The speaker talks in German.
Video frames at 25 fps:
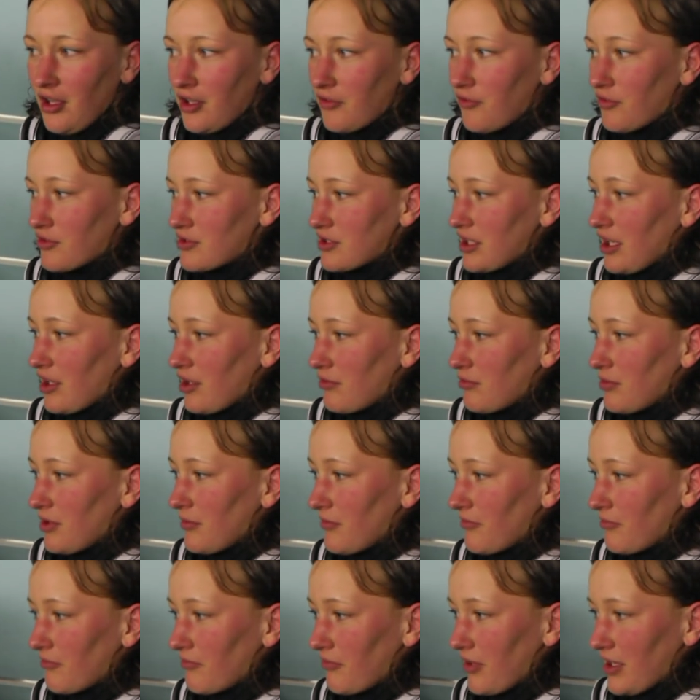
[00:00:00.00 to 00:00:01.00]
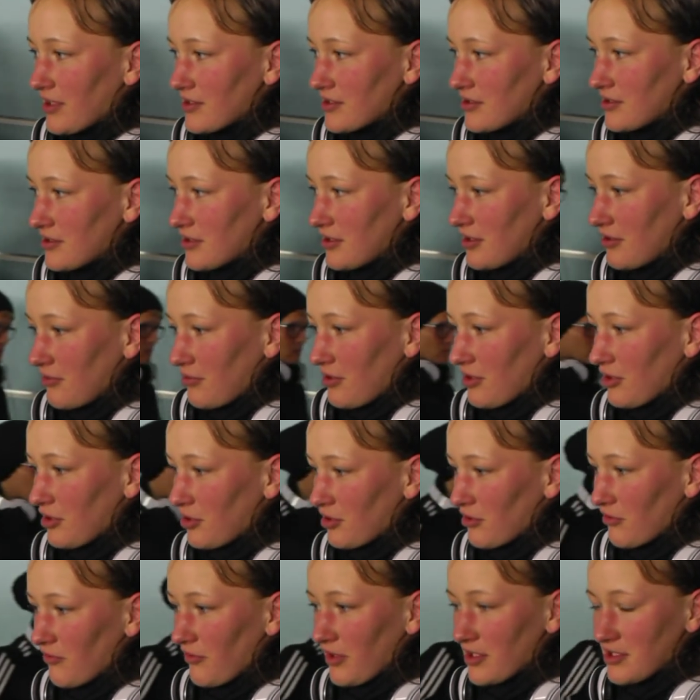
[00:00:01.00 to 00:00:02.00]
Ich würde es gerne nochmal im Fernsehen sehen, aber
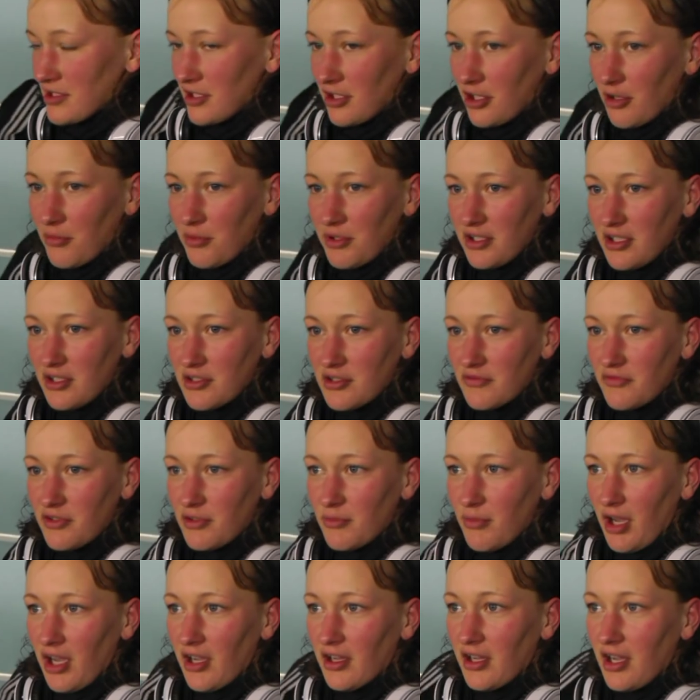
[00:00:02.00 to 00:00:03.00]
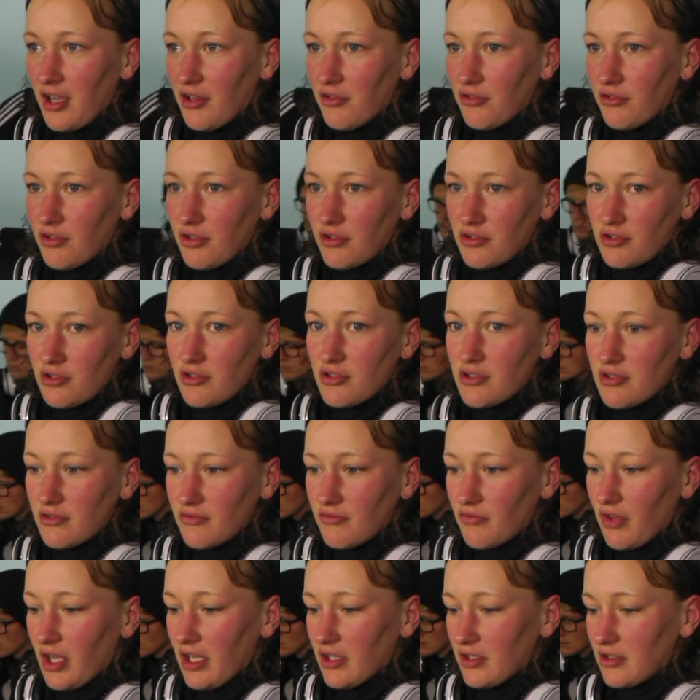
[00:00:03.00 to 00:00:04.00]
ich weiß nicht, ob ich da so viel machen kann. Und
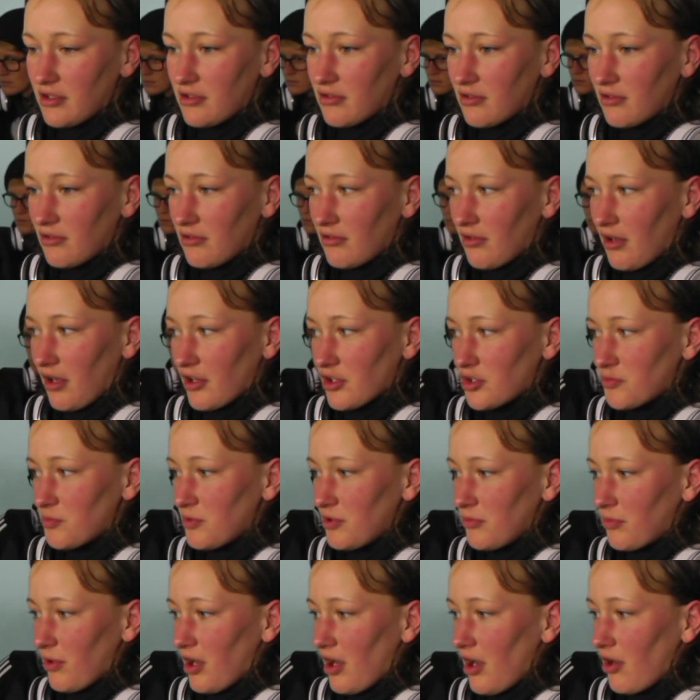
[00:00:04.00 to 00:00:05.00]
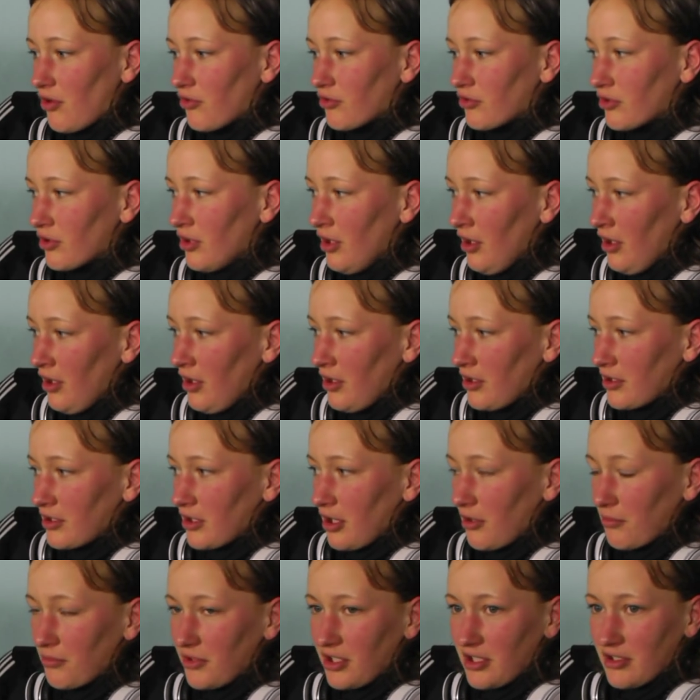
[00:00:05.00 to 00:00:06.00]
ansonsten war ich äh, anspielbar und ich
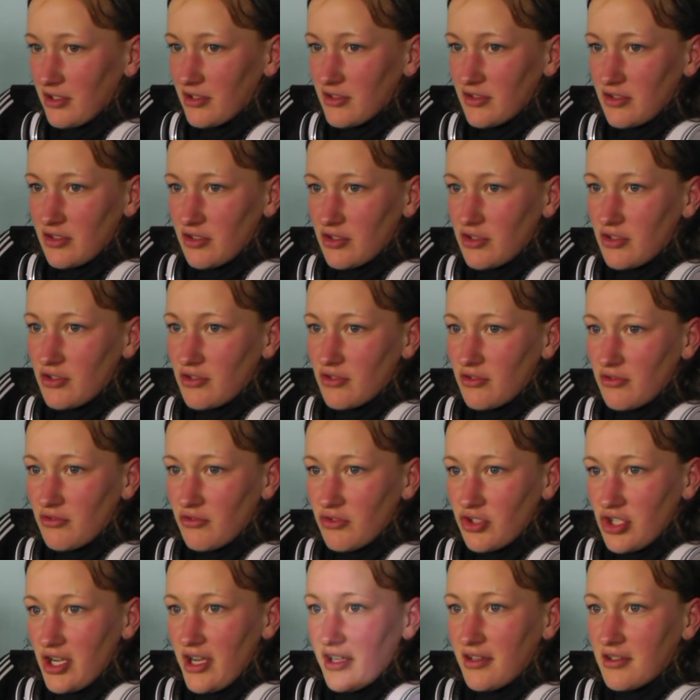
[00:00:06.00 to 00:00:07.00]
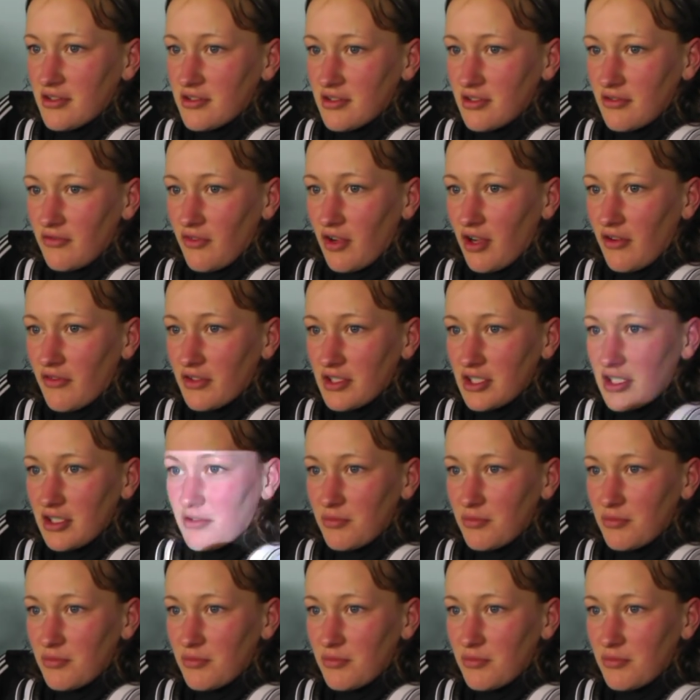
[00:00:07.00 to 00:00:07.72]
glaube nicht, dass es das Schlechteste war, was